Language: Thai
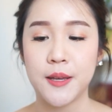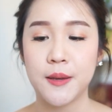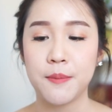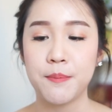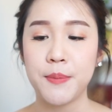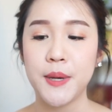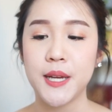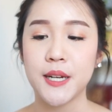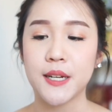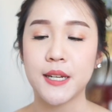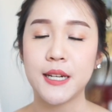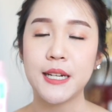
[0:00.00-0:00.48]

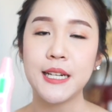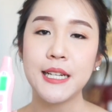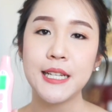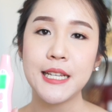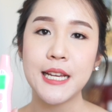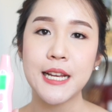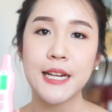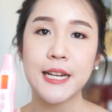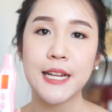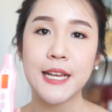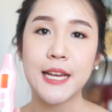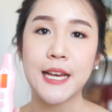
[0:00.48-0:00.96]
เปิดเครื่อ
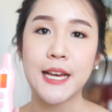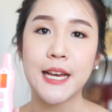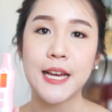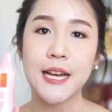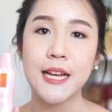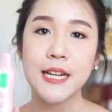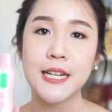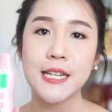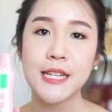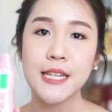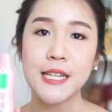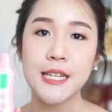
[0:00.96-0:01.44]
งนะคะ
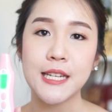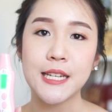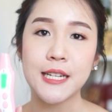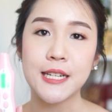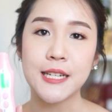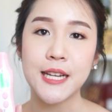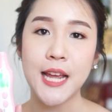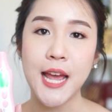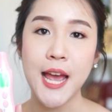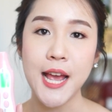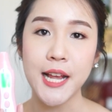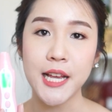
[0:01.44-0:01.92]
นี่
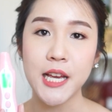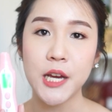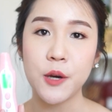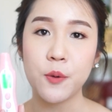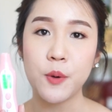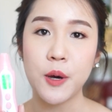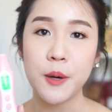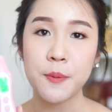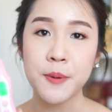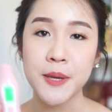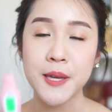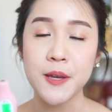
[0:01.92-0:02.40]
ถ้าเกิด
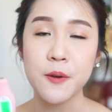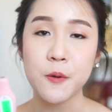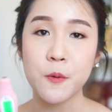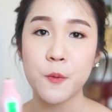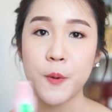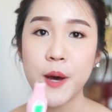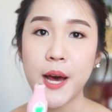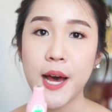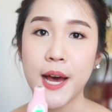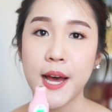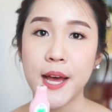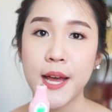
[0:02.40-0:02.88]
ว่าผิว
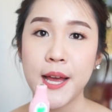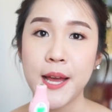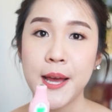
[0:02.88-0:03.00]
อ่ะ